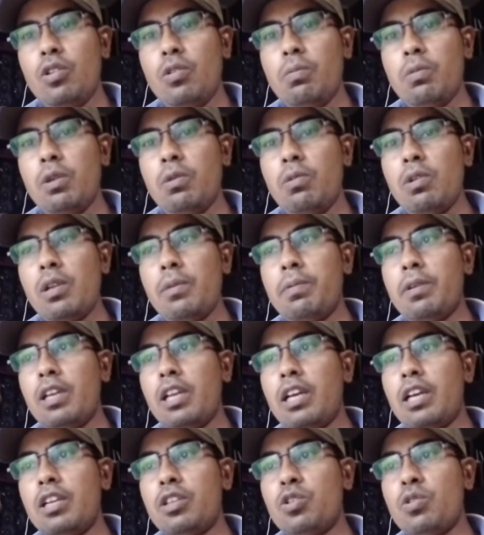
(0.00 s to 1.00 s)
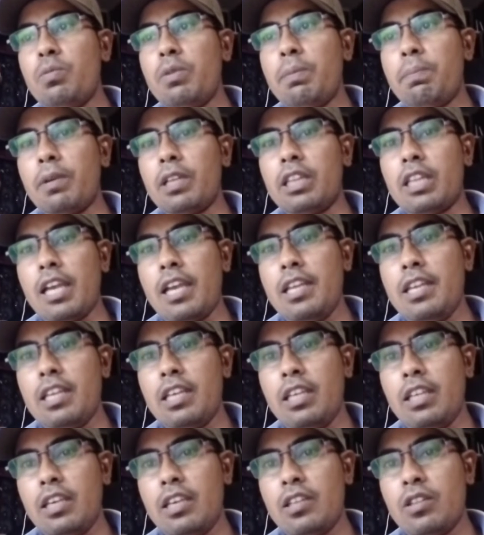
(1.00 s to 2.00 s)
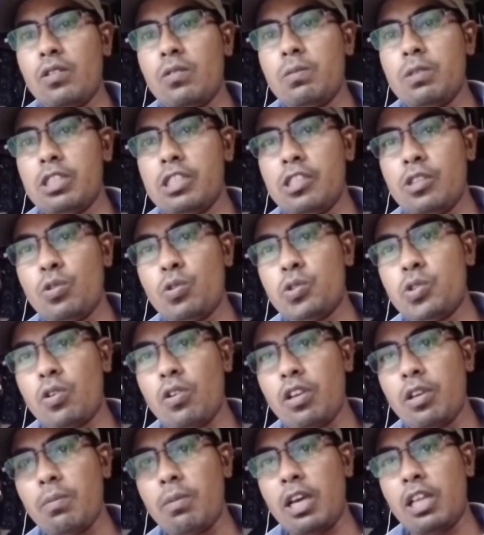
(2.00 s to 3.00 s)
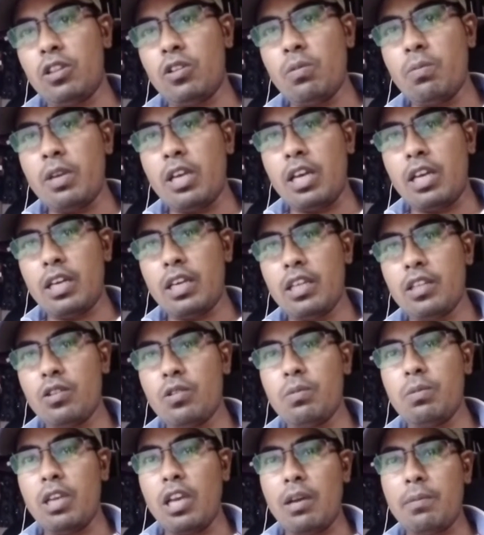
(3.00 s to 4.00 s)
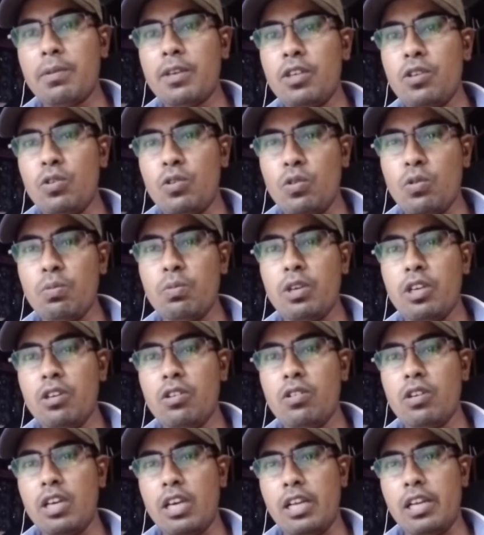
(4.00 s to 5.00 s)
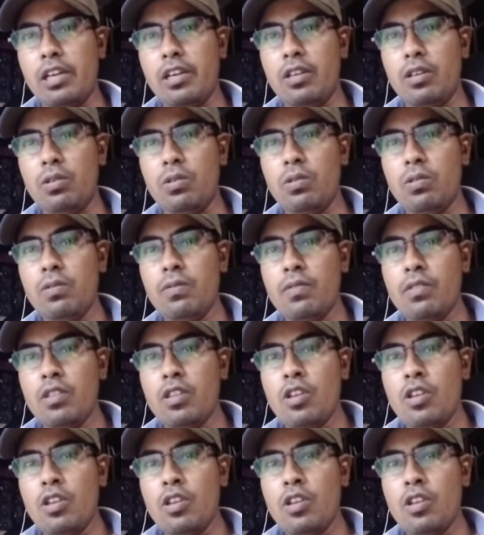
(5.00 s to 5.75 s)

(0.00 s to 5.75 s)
तो मैंने बोला फिर अगर तुम्हें पता ही नहीं है तुम किसी दूसरों की बातों में आके तुम यहाँ पे यूट्यूब वीडियो डाल रहे हो